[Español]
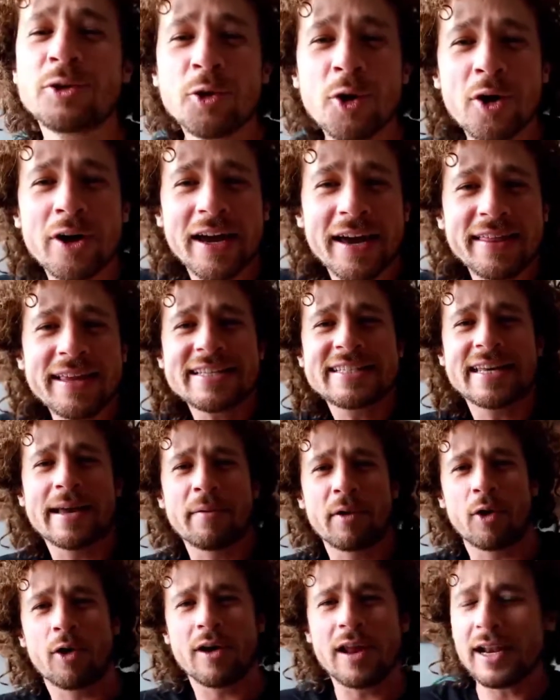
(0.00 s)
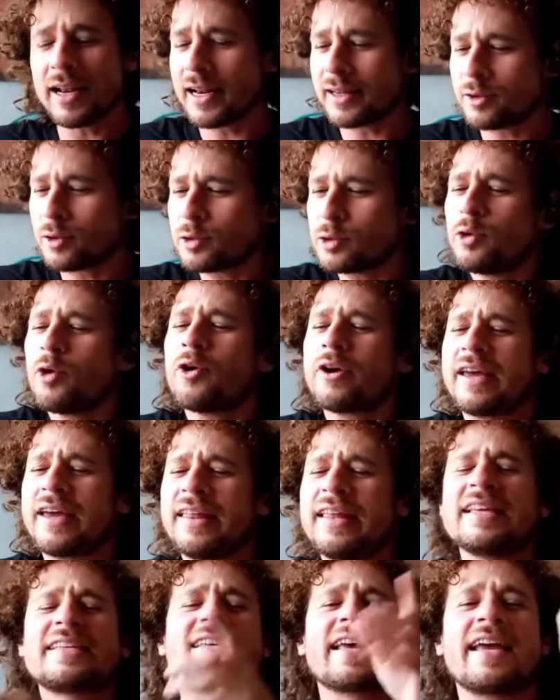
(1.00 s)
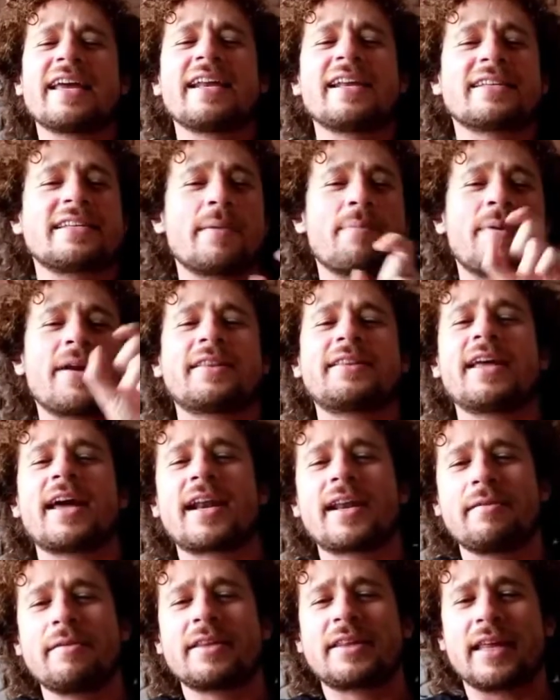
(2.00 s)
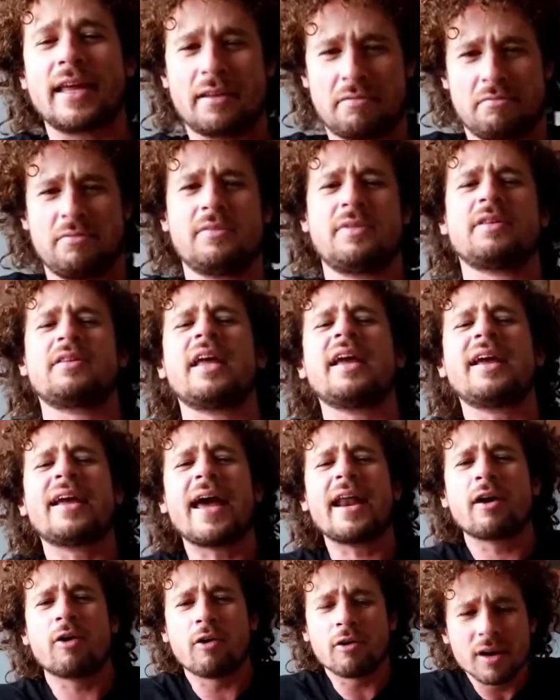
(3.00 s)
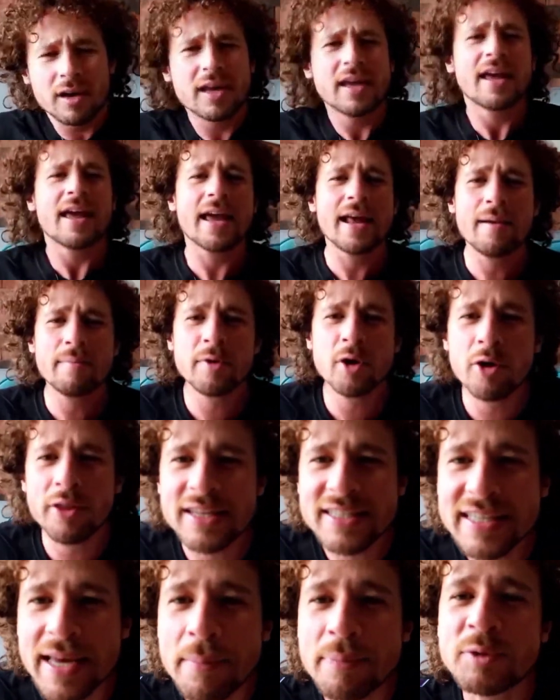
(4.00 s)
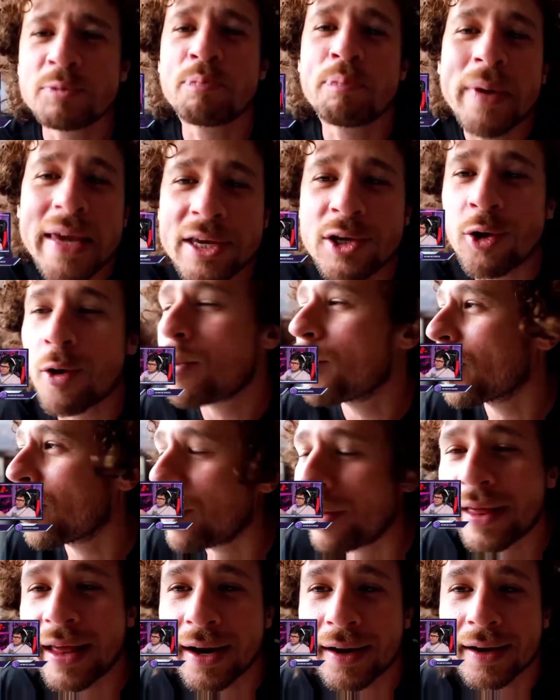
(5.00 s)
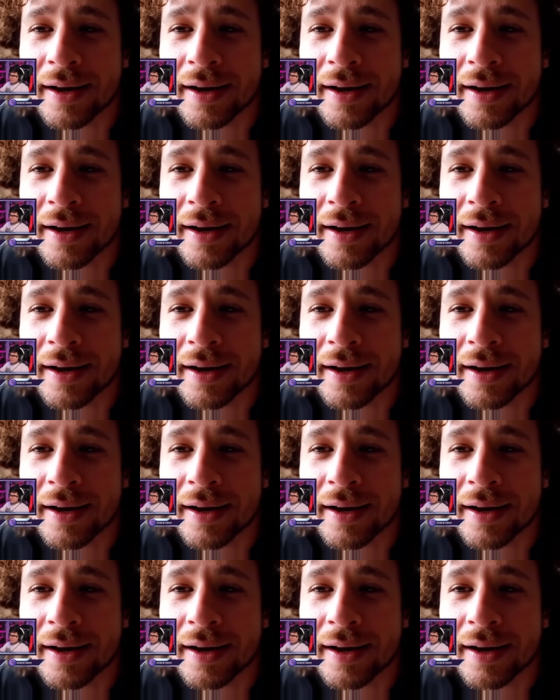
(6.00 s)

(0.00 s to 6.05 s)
tuyo qué dice, bro? ¿El, tuyo qué dice ahí en esa parte arribita? Te, encargo. El mío dice pillo, brother.